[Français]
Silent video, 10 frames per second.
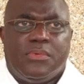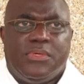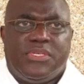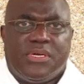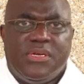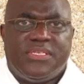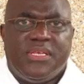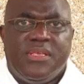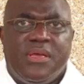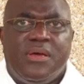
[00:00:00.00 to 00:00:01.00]
de ce que le
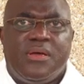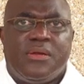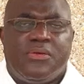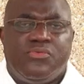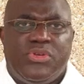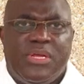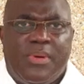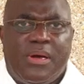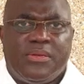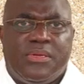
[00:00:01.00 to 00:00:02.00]
Seigneur nous
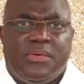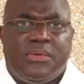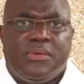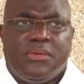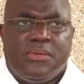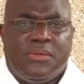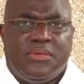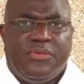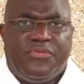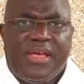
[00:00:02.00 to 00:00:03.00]
demande
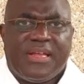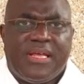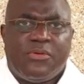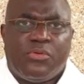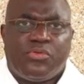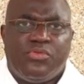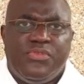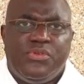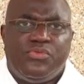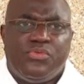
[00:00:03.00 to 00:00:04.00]
de faire dans notre
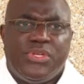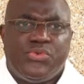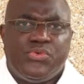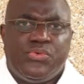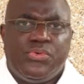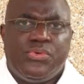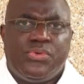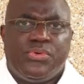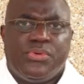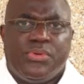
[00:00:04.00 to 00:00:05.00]
vie de tous les jours,